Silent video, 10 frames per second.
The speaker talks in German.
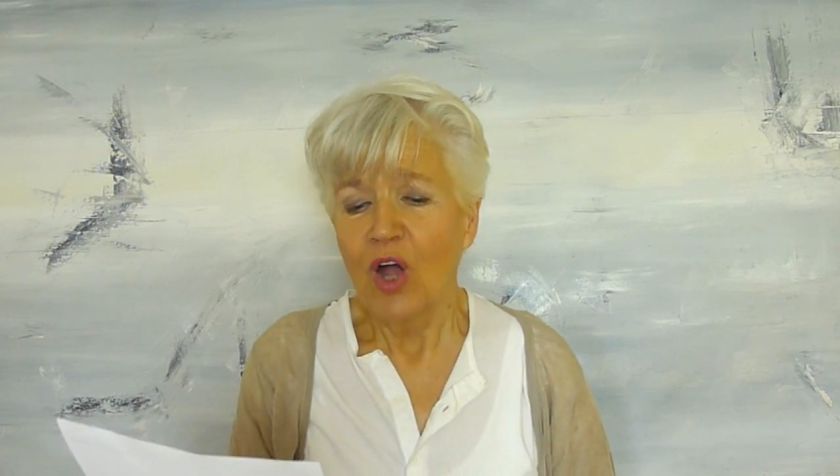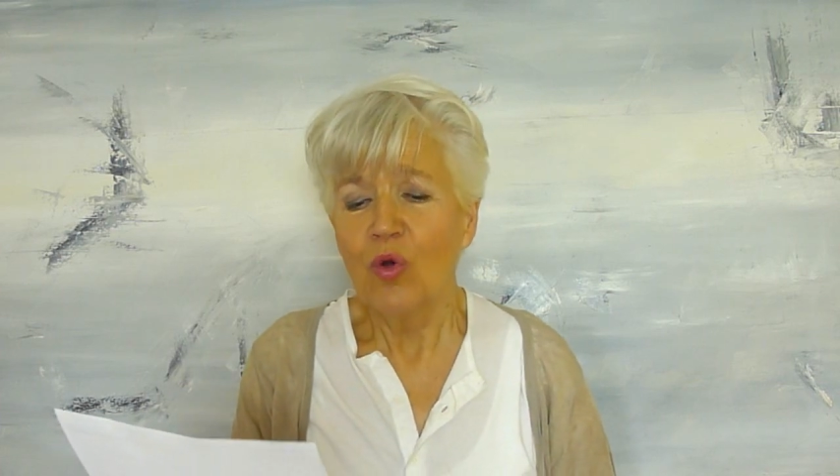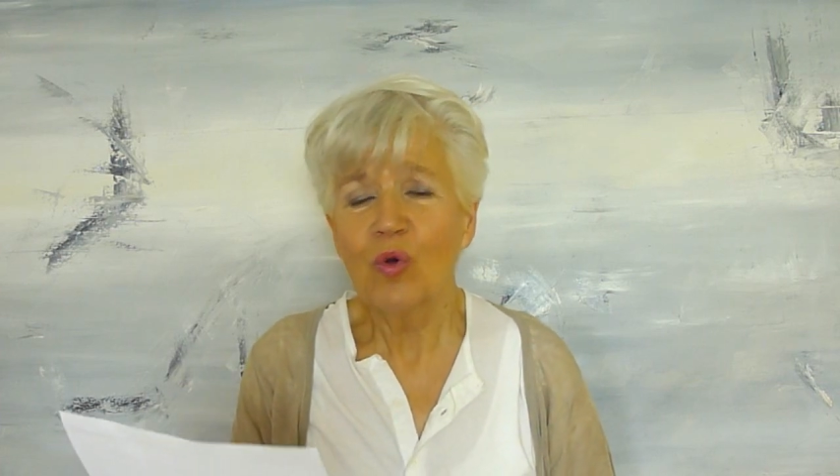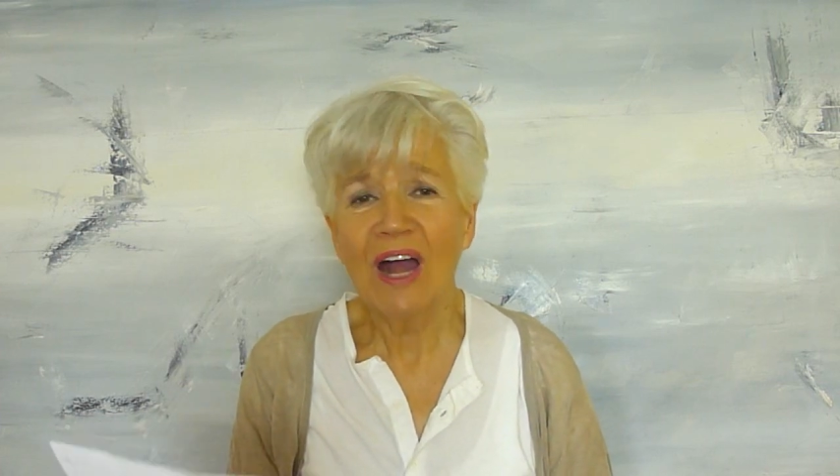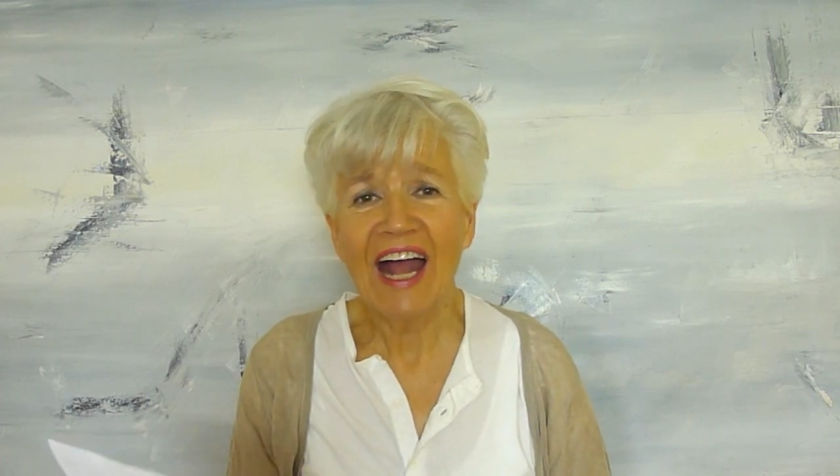
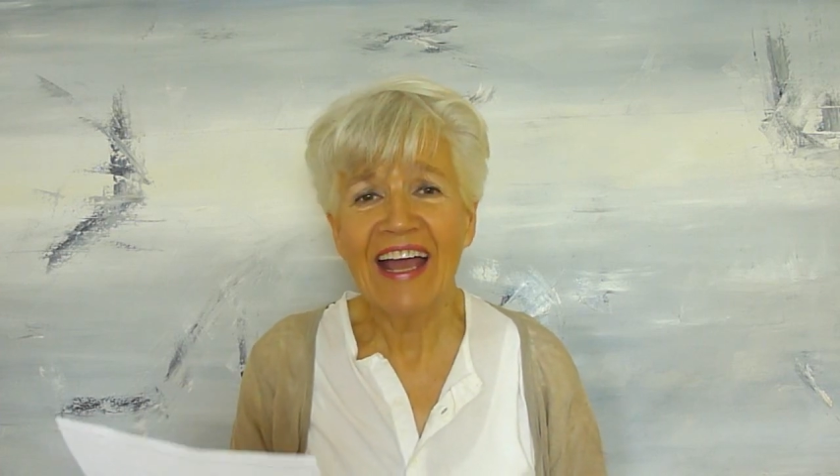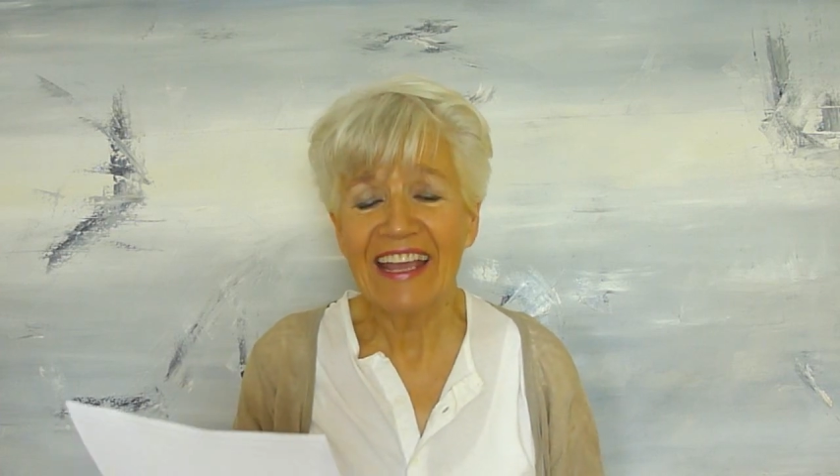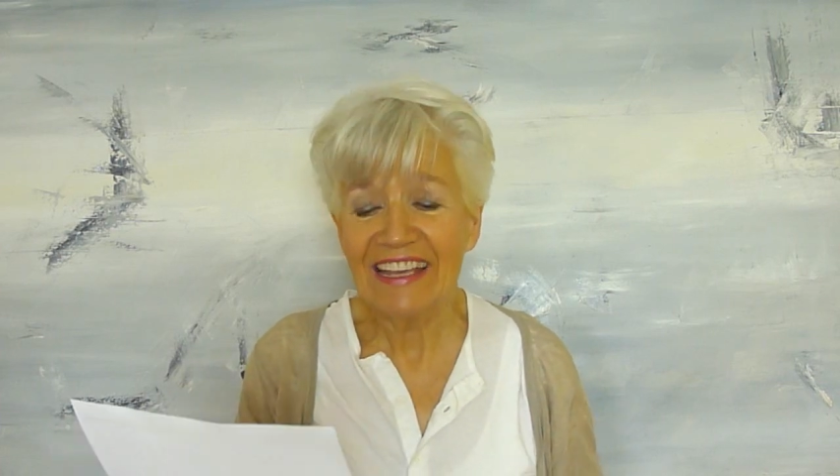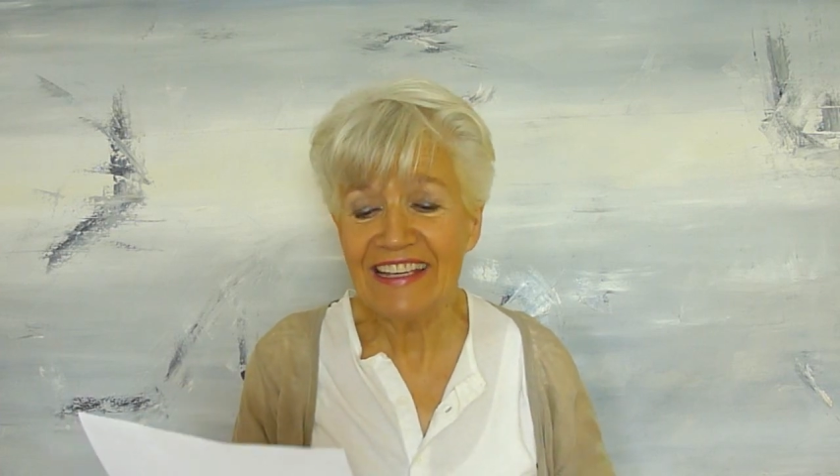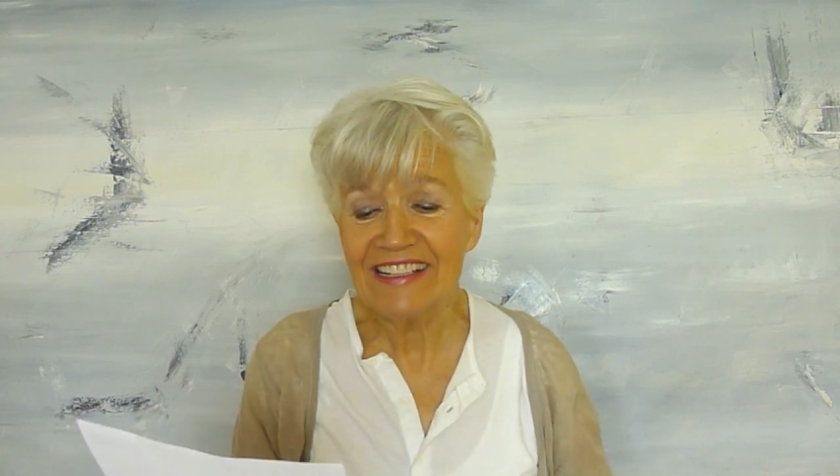Hurra,
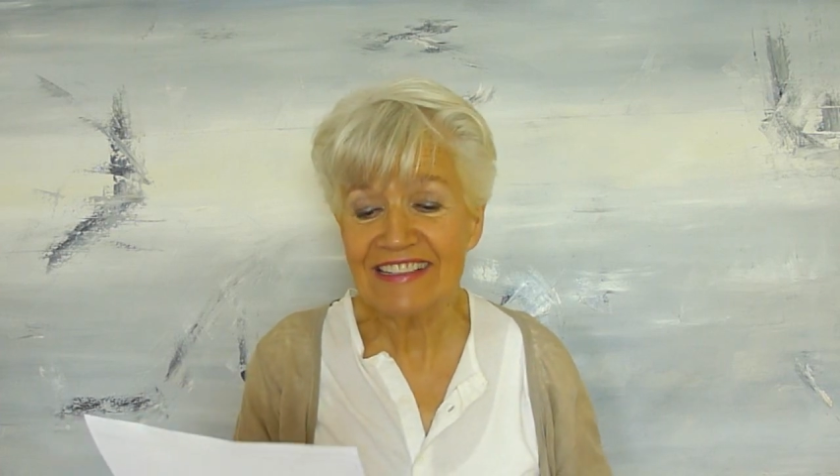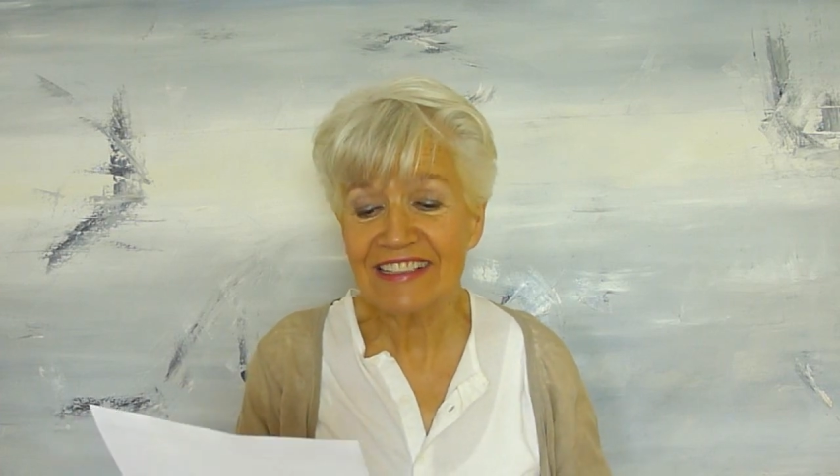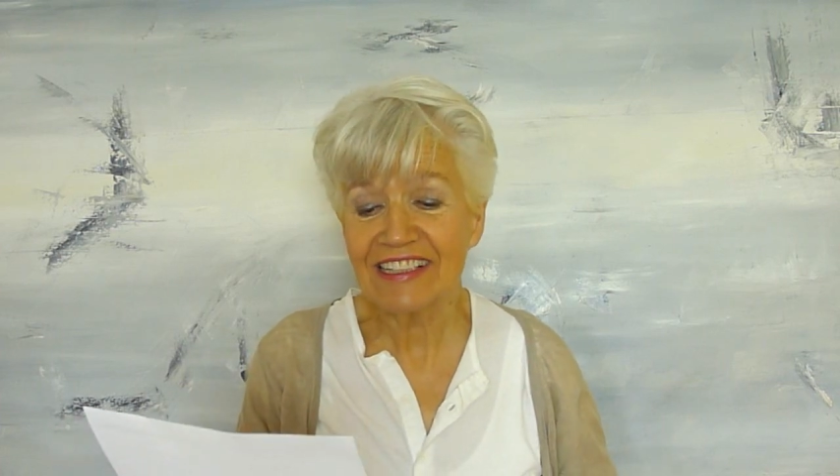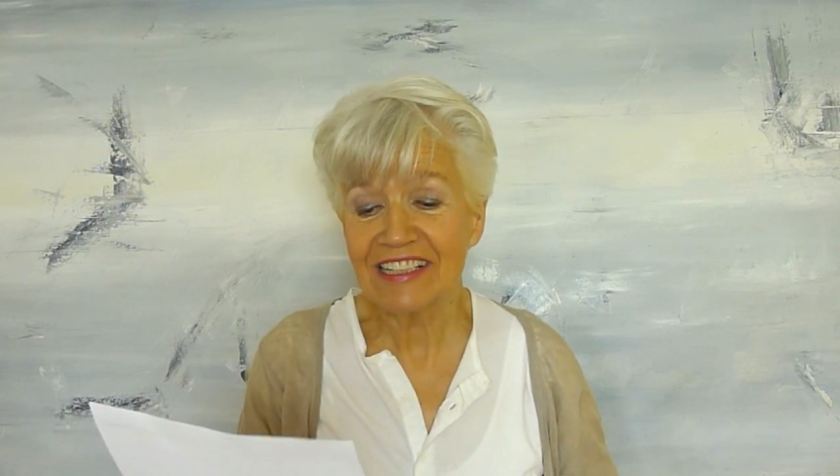er hielt sich